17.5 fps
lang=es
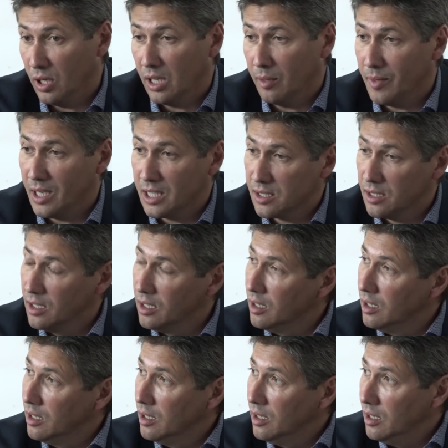el que más,
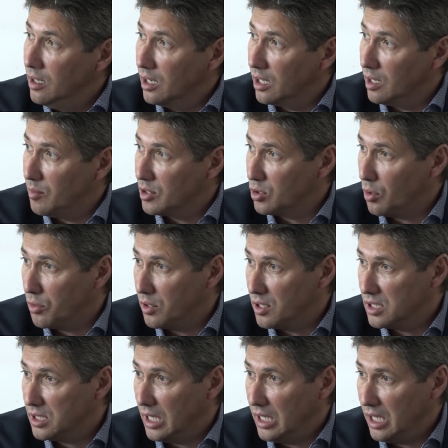el que más
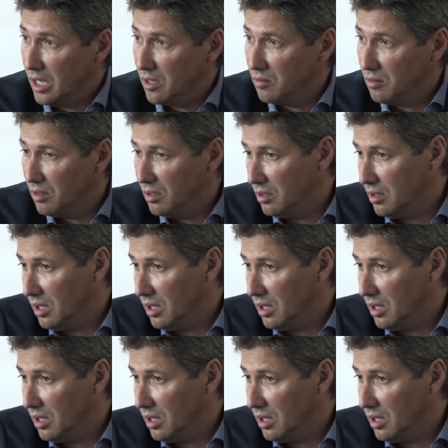opciones tenía. ¿no?